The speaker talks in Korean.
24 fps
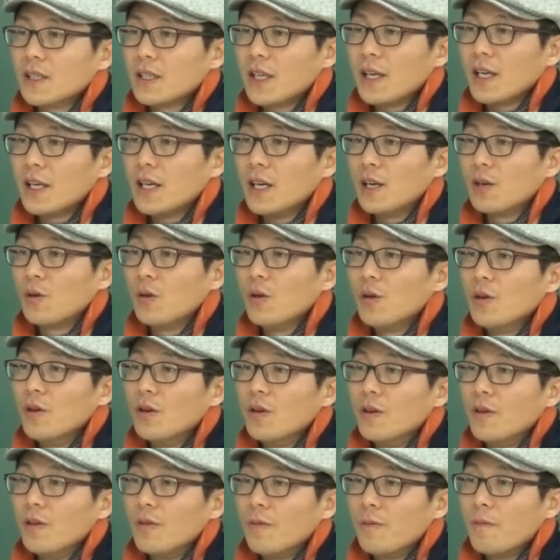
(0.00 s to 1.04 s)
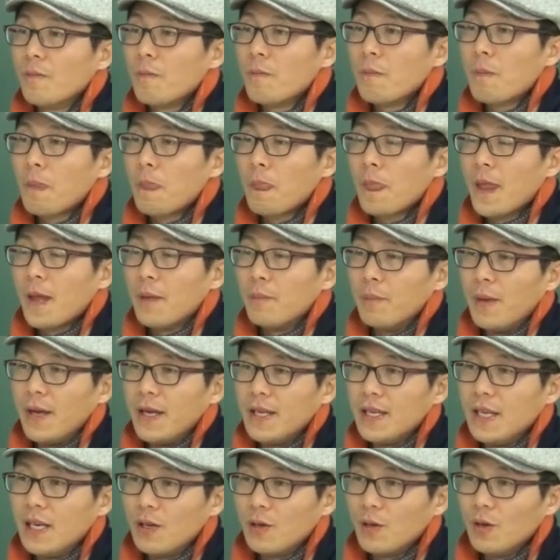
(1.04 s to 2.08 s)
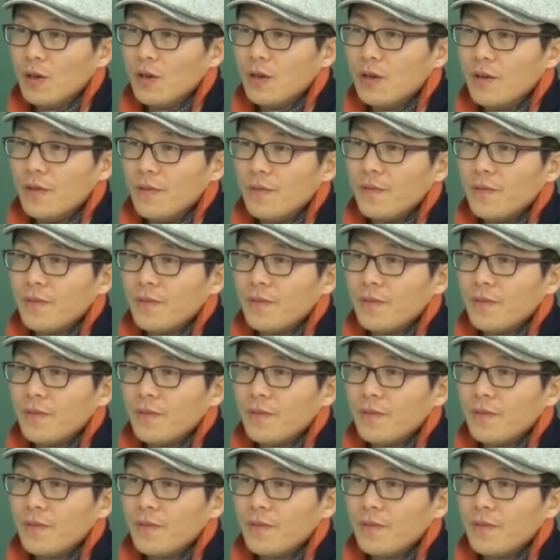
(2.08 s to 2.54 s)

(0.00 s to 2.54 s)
can하고 may하고